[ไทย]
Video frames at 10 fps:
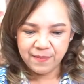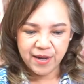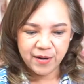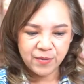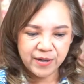
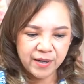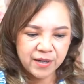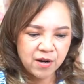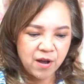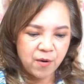มาดูใน
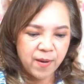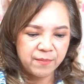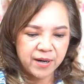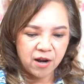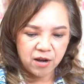เรื่องของควา
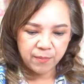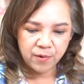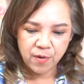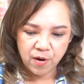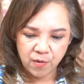มรักครอบ
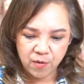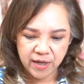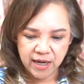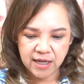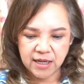ครัวของคน
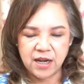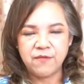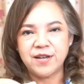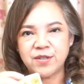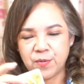ที่เกิดใน
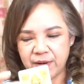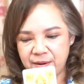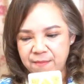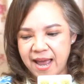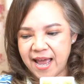วันศุกร์กั
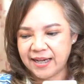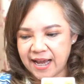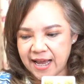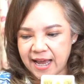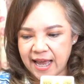นบ้าง
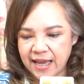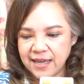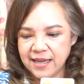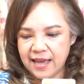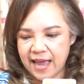นะคะ
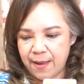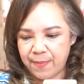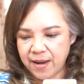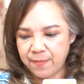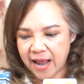
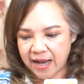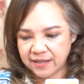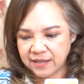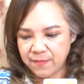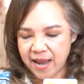ไพ่พระ
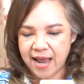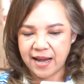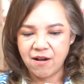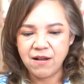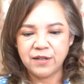ขึ้นมา
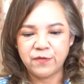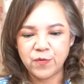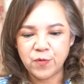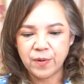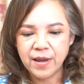เนาะเดอะ
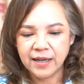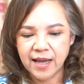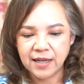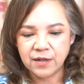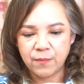ฟูล
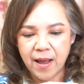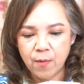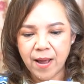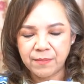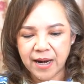ถ้าเกิดว่า
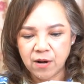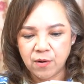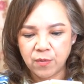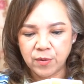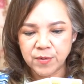ความรักข
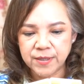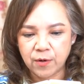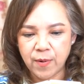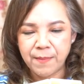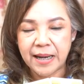องคุณรู้สึกว่า